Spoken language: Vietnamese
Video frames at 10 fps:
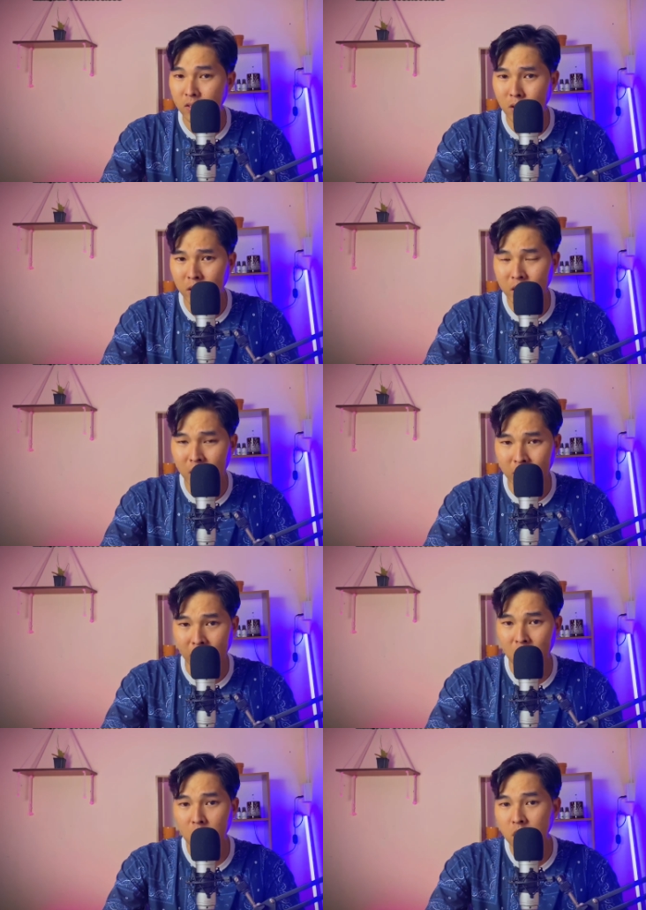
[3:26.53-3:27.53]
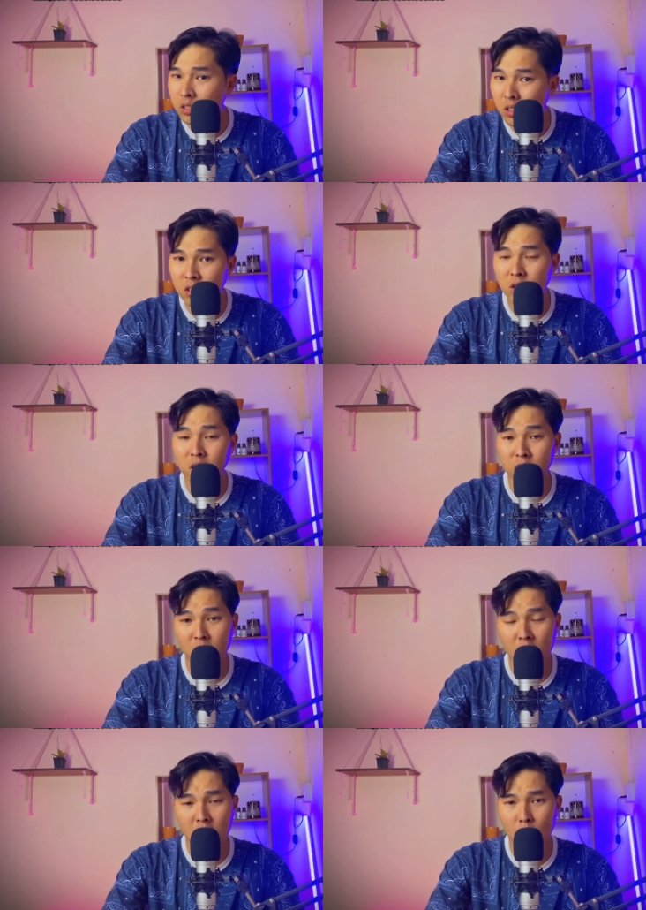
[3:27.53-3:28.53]
nên cái hình ảnh nó đưa đưa
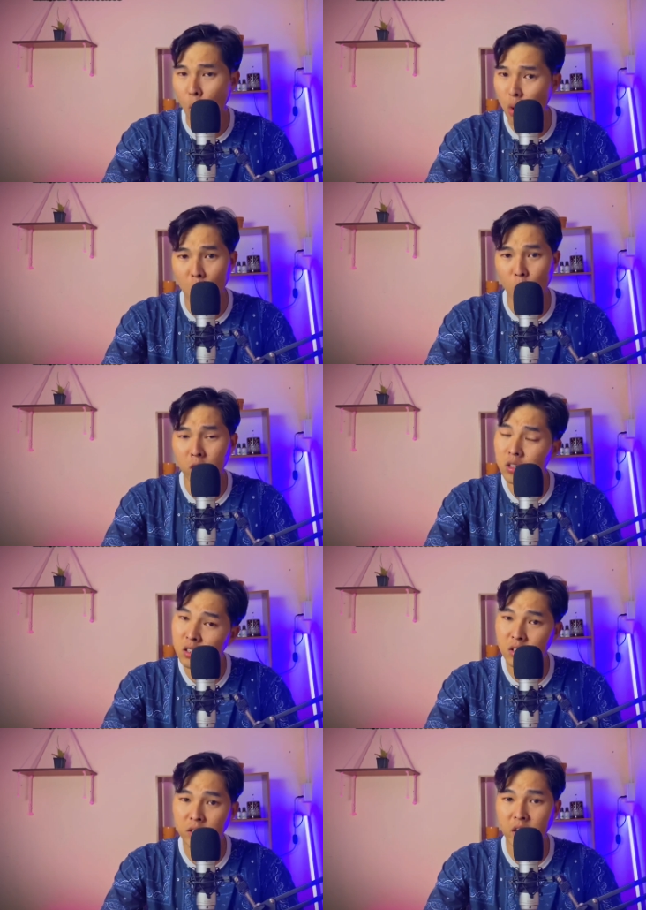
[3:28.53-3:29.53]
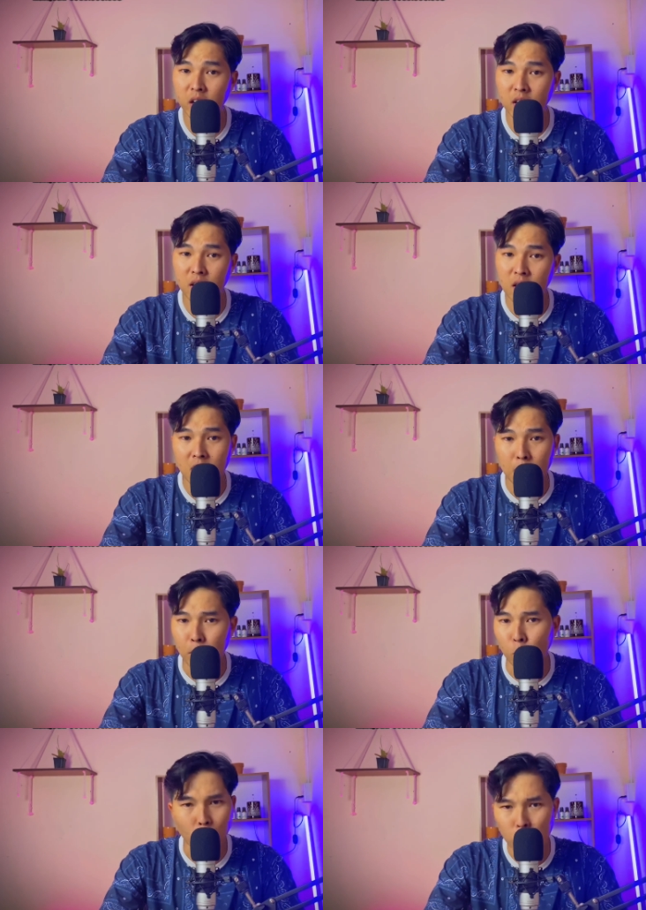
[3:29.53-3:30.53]
gió hù hù nó đưa đưa vậy đó
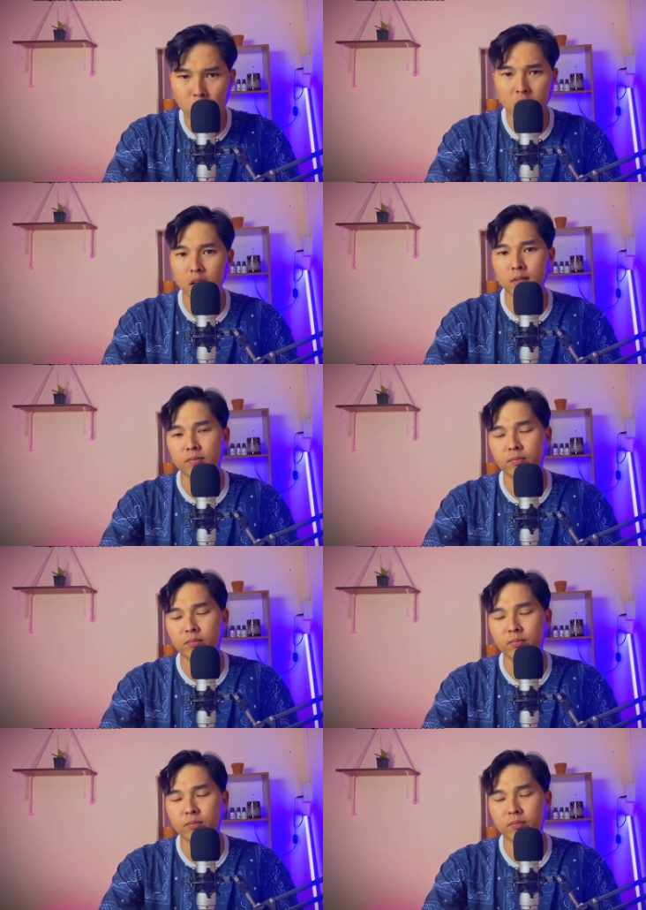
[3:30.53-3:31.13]
mình quéo hết trơn